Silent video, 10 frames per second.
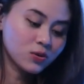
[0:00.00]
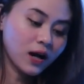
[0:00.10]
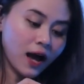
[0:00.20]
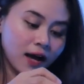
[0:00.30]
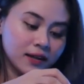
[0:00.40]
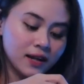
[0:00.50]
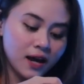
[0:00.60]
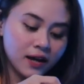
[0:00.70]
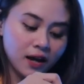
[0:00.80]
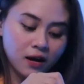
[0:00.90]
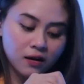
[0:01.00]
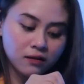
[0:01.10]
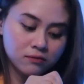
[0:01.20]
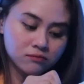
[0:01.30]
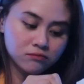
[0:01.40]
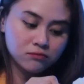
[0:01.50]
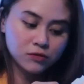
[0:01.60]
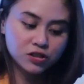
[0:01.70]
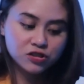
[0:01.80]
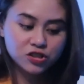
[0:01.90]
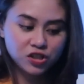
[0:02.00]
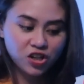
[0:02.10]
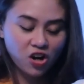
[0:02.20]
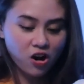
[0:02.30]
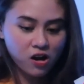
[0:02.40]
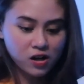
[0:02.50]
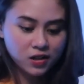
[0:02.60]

tuh nggak ada yang kecil.